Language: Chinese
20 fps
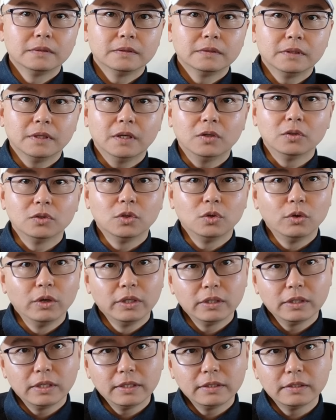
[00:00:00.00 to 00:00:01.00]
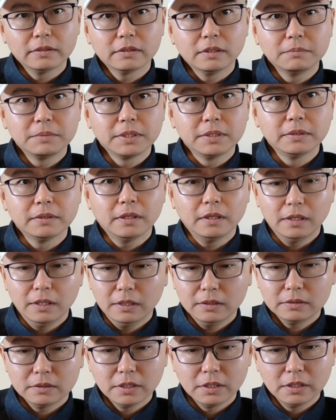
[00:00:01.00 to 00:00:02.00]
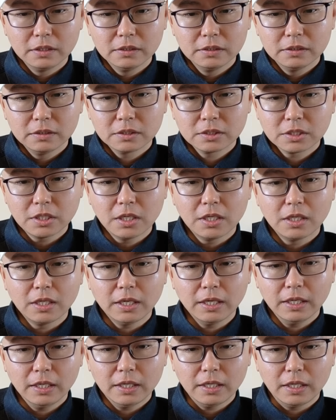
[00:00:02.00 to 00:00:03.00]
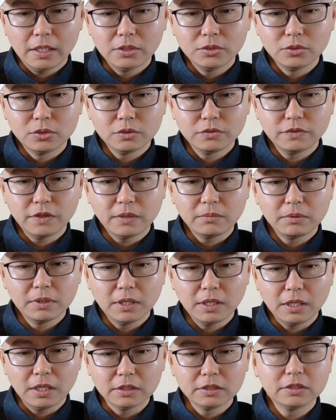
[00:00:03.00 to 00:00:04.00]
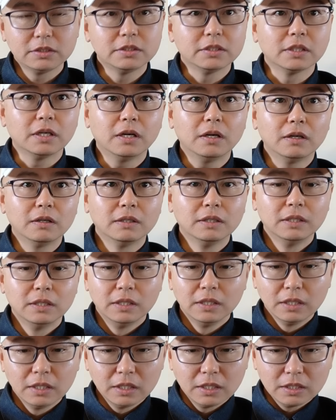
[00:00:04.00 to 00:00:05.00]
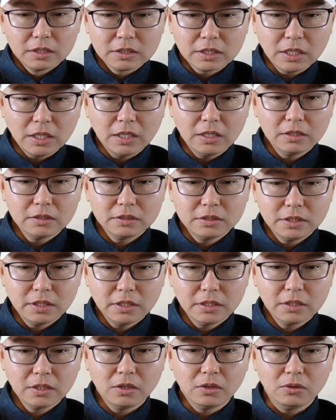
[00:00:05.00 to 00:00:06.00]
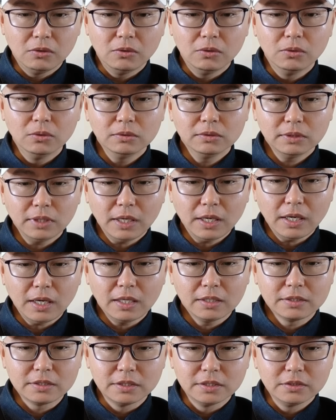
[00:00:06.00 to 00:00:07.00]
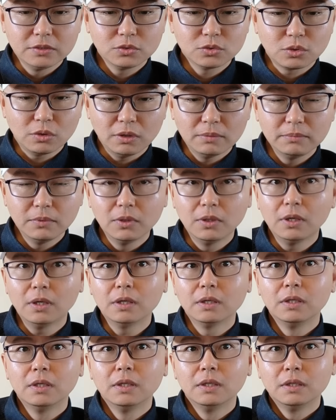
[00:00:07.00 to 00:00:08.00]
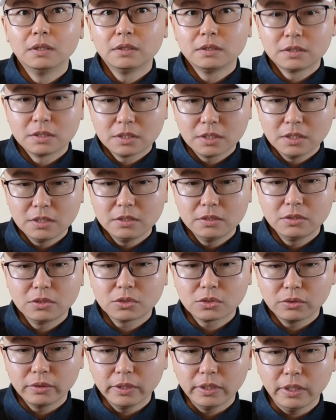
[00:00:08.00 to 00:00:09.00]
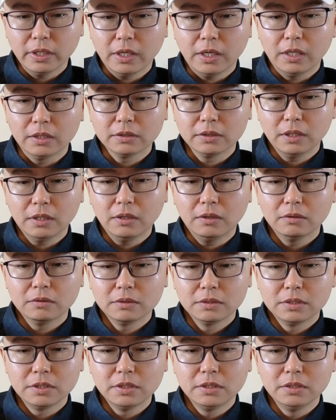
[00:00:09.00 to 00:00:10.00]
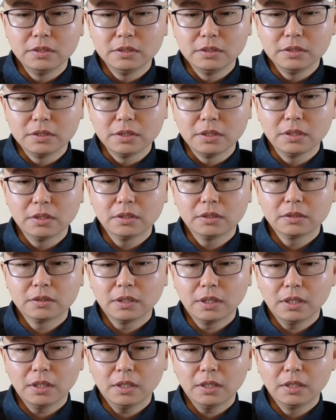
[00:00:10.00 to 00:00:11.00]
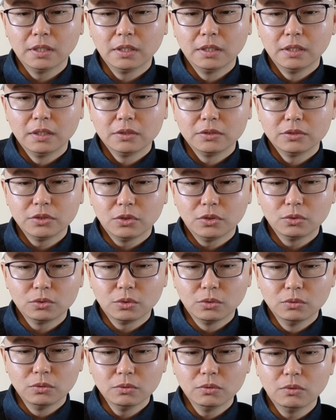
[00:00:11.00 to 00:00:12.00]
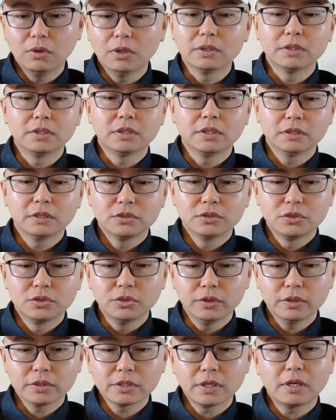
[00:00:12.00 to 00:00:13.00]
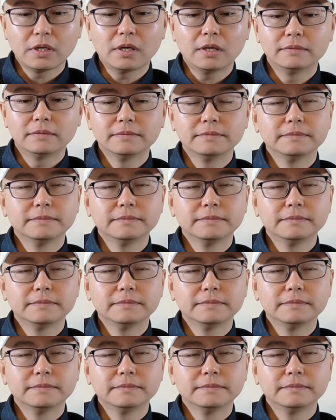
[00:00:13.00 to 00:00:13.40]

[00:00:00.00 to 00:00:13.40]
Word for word: 大家好，那欢迎来到咱们频道啊。这个上海海事局发布了航行警告，长江口大型船舶深水航道进行啊交通管制，九月三号。